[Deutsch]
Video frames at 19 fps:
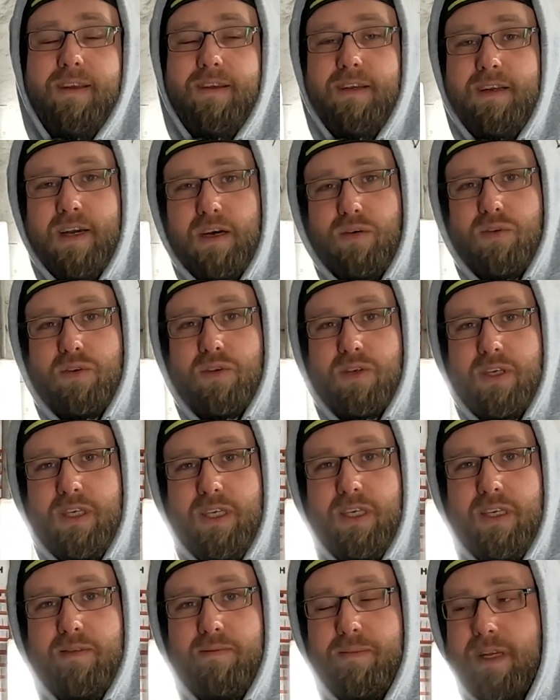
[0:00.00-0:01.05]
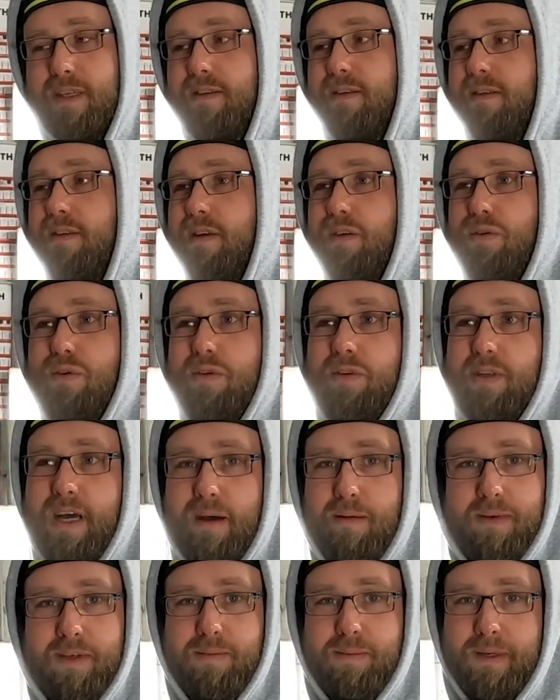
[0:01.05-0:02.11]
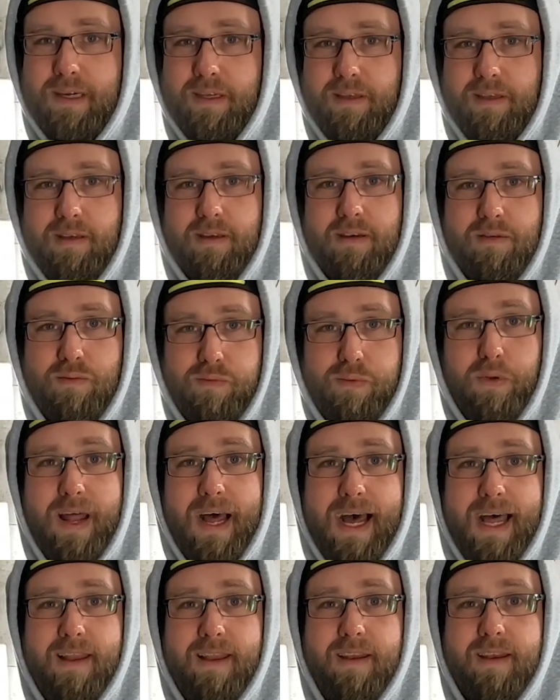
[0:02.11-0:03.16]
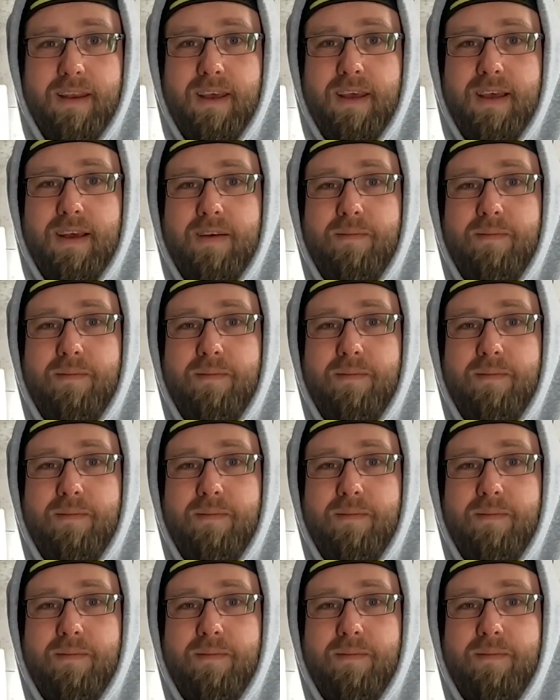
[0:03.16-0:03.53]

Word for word: Die Karosserie, das ist der größte Arbeitsbereich von allen,